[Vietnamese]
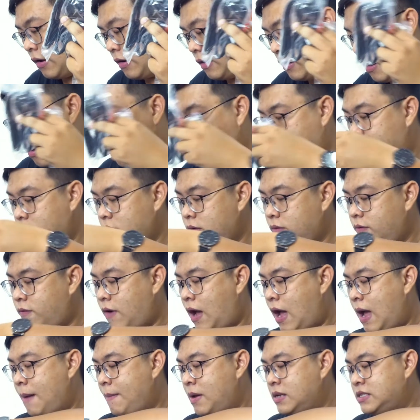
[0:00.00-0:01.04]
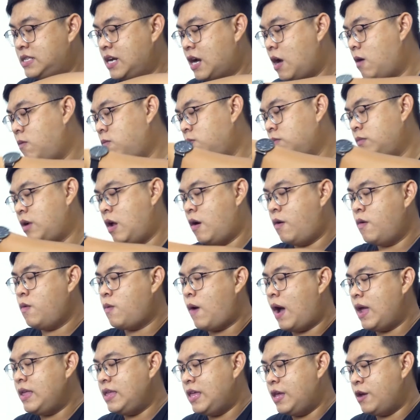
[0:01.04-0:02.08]
Rồi, và mình sẽ không nói
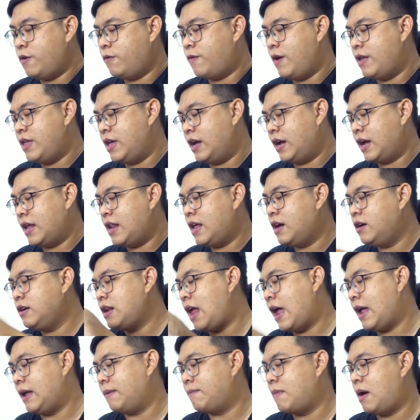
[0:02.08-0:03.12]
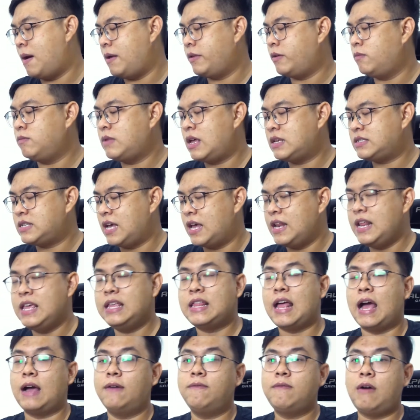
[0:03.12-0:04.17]
quá nhiều về những cái thứ này mà chúng ta sẽ đi
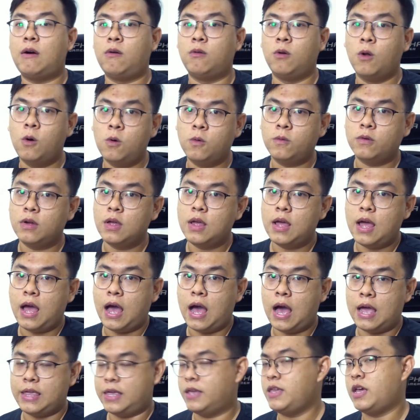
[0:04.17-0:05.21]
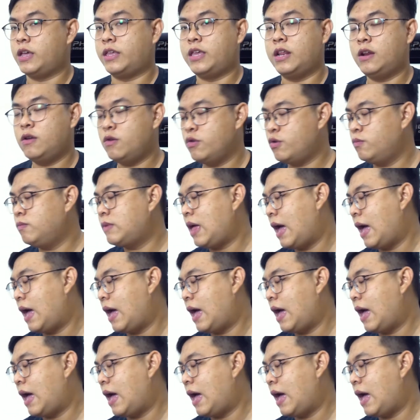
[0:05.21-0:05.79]
thẳng vào luôn nhân vật chính của chúng